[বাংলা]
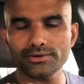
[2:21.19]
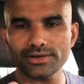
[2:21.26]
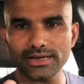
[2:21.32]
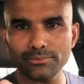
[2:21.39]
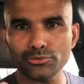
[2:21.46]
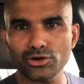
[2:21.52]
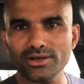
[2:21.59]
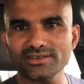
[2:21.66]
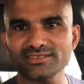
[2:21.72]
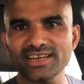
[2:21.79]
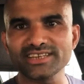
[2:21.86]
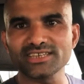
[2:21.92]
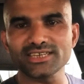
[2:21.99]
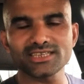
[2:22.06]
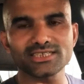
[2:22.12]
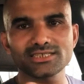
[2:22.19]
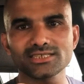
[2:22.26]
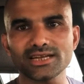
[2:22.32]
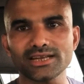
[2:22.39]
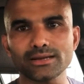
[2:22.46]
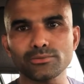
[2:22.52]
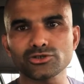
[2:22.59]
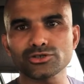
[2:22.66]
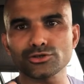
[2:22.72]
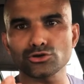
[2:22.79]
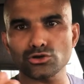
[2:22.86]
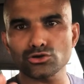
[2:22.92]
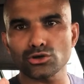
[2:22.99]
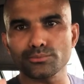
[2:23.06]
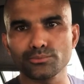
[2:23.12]
নাম করা সায়েন্টিস্ট যার নাম হচ্ছে
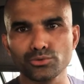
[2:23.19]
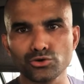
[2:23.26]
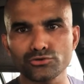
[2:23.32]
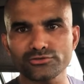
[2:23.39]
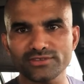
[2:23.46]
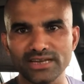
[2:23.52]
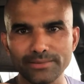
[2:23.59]
ডক্টর ব্রুস